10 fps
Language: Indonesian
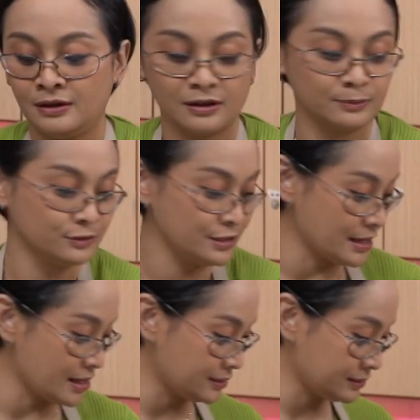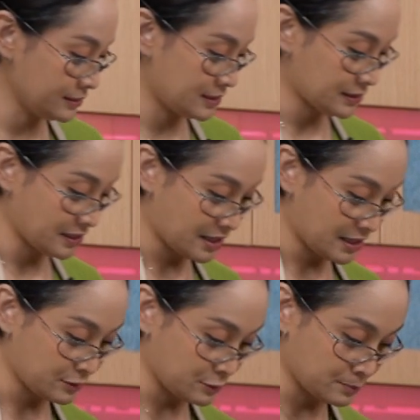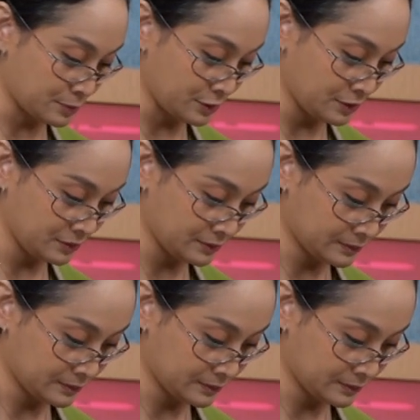Kemudian kita nyalakan kompor.